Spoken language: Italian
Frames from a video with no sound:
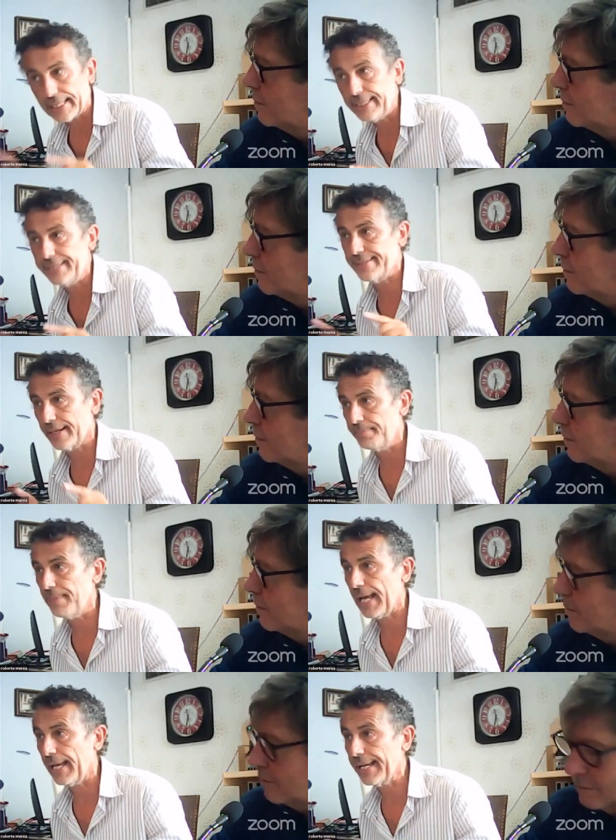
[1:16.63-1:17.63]
a destra e a
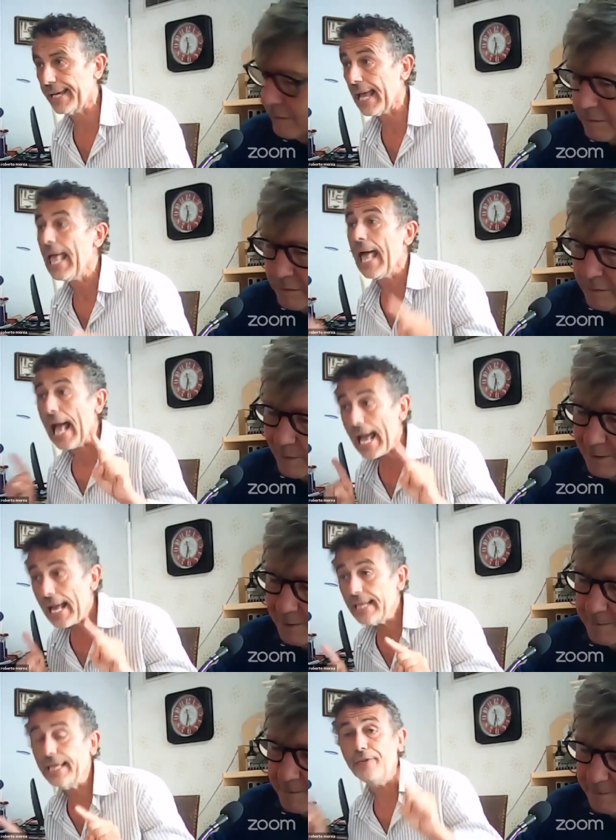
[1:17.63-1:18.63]
manca,
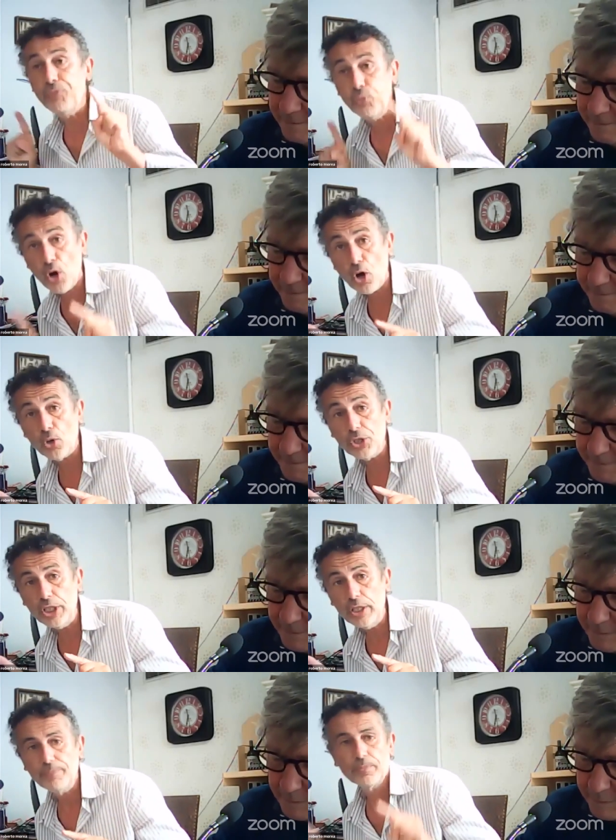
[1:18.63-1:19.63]
anche
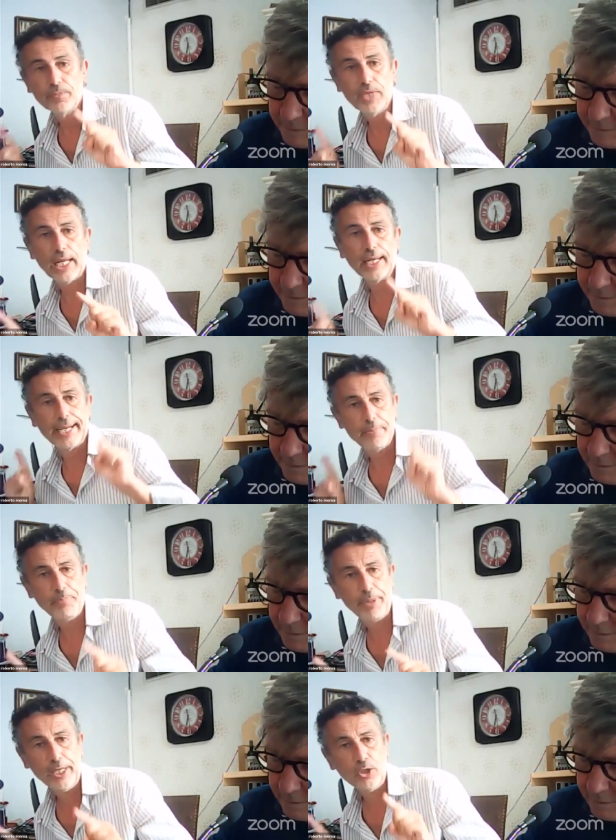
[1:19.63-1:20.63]
fuori dal
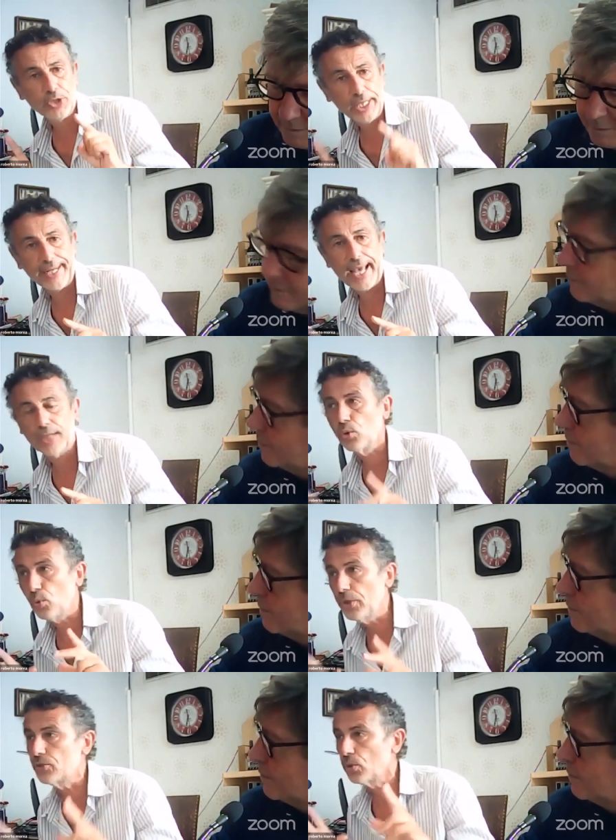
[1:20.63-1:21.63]
cappello della Nato.
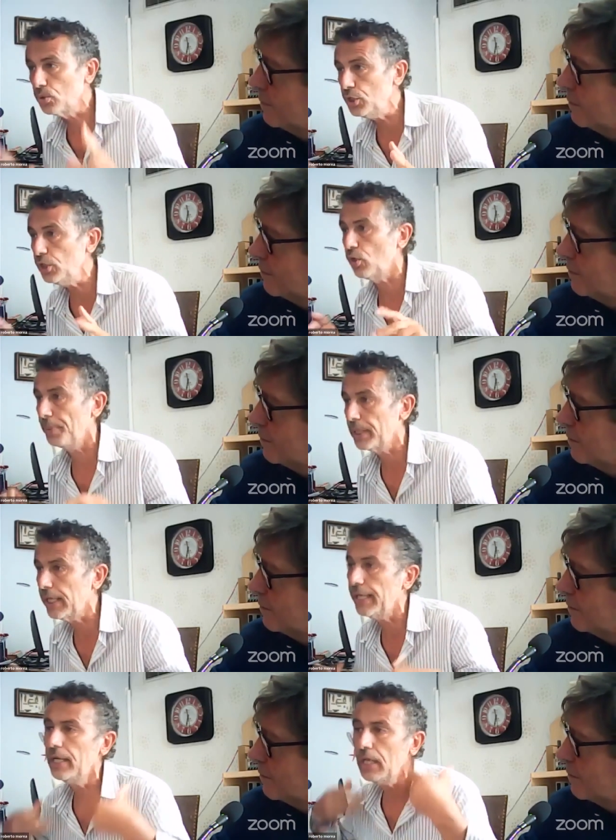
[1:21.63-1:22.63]
Questo lo dico
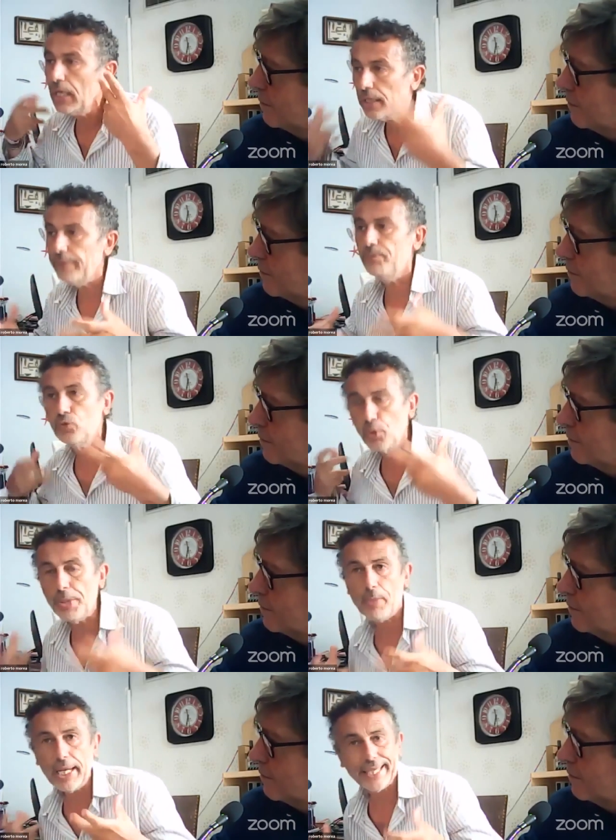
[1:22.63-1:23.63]
perché eh,
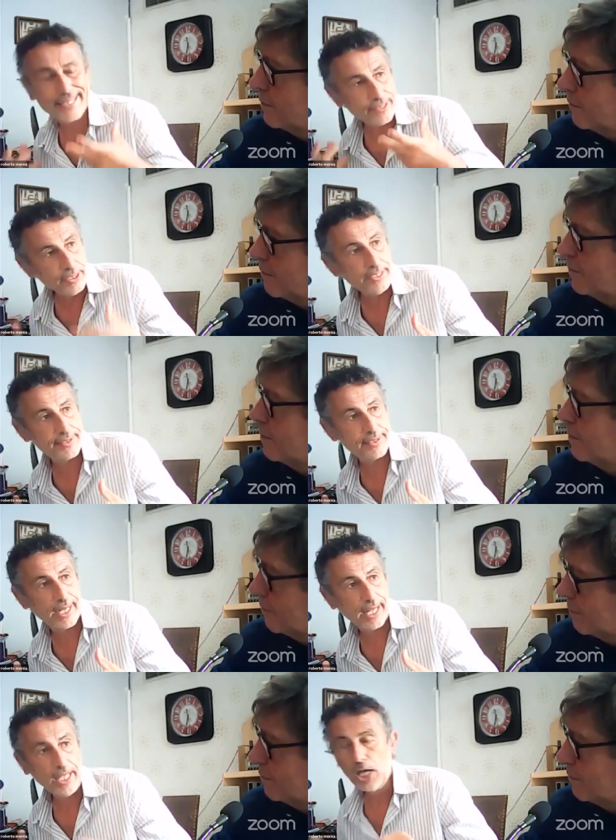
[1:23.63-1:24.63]
dobbiamo anche a
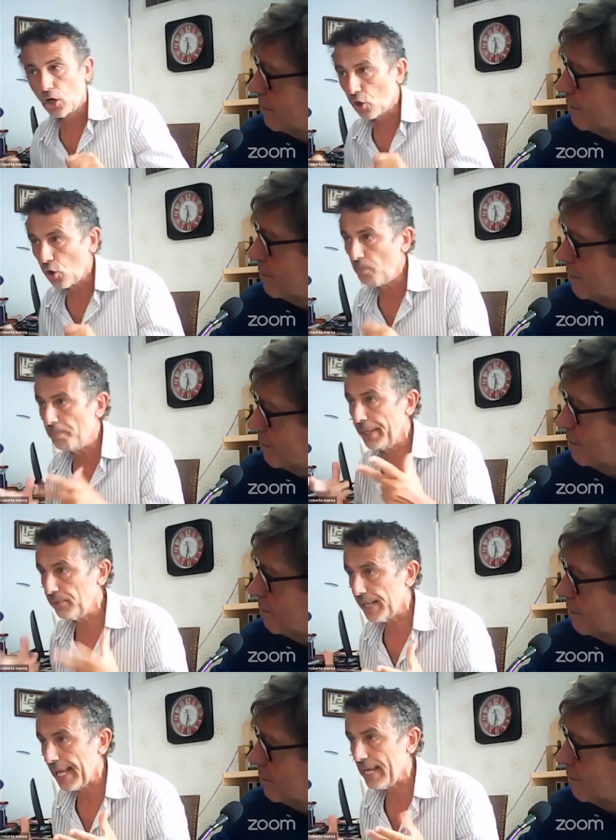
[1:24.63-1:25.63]
sinistra rompere
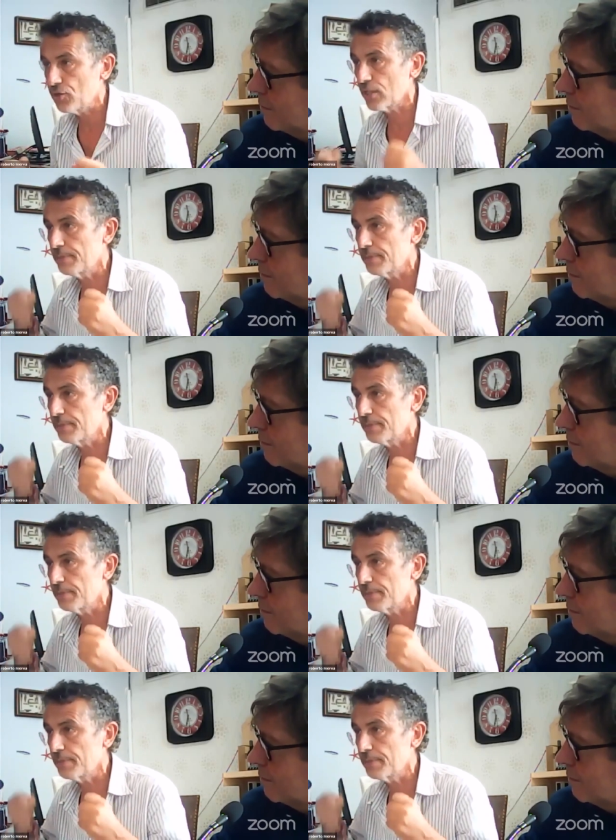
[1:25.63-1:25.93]
una lancia,